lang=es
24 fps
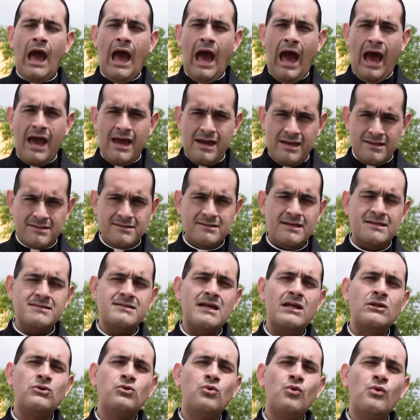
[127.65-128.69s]
A estas
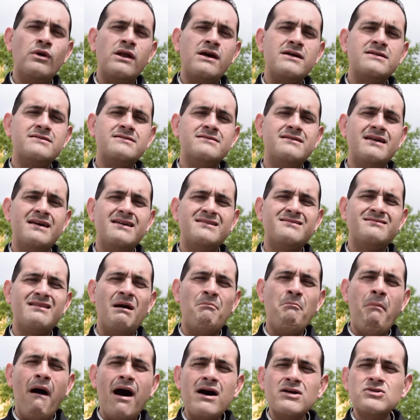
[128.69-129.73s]
alturas de esta
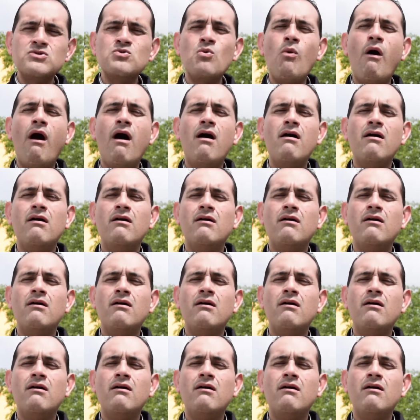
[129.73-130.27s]
Pascua,